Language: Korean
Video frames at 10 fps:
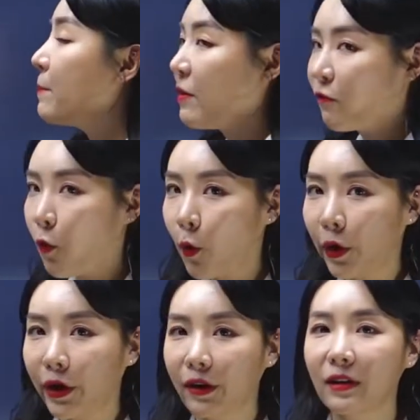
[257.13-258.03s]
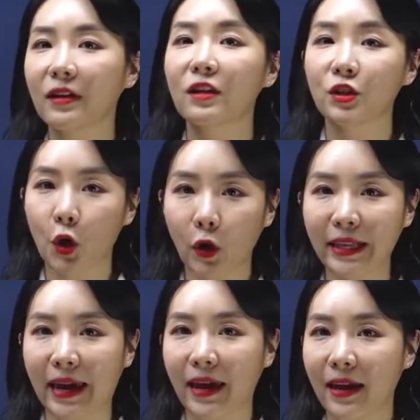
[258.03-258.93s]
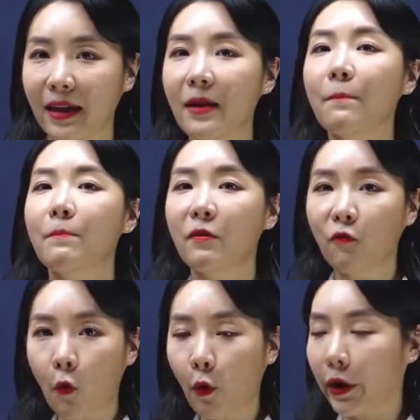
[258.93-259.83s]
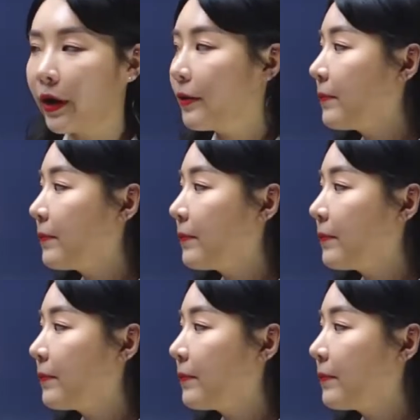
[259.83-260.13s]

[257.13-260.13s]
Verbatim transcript: before, 전에, before,